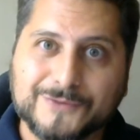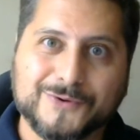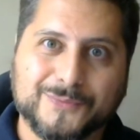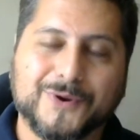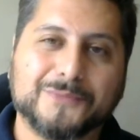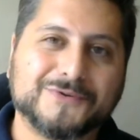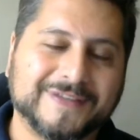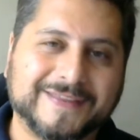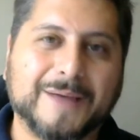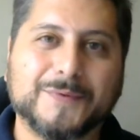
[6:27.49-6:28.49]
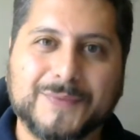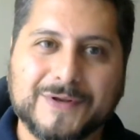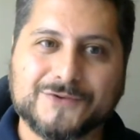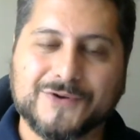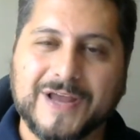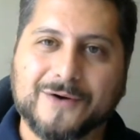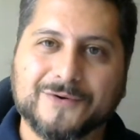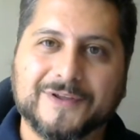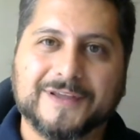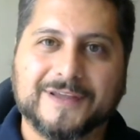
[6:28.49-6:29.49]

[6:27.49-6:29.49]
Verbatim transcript: o seu próprio setup operacional